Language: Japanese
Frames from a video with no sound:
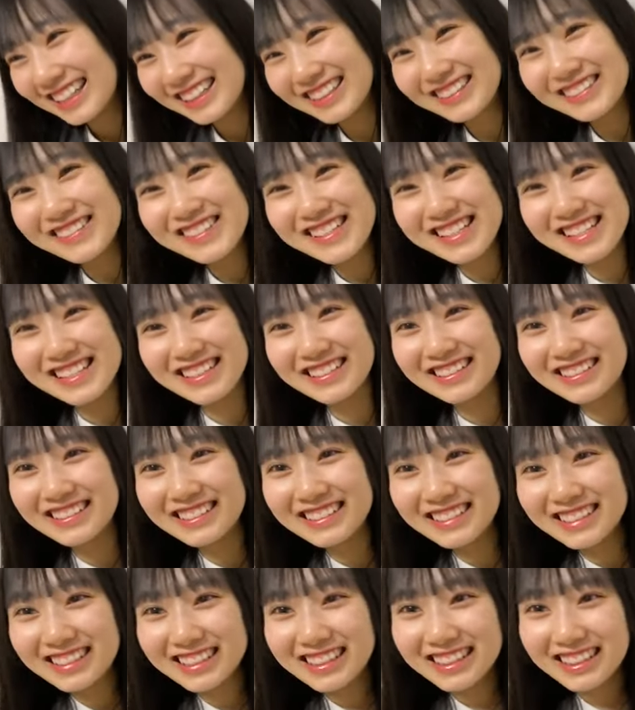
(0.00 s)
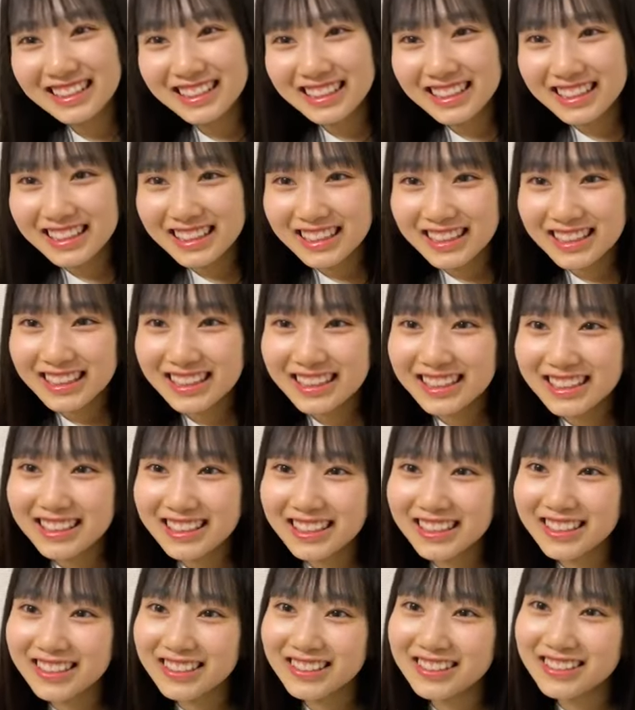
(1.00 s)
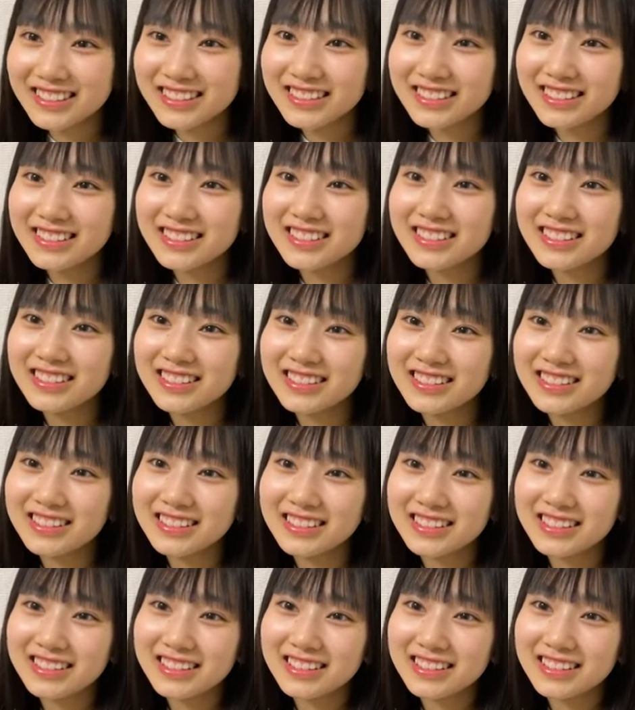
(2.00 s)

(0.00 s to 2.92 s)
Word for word: どうしようキュルルン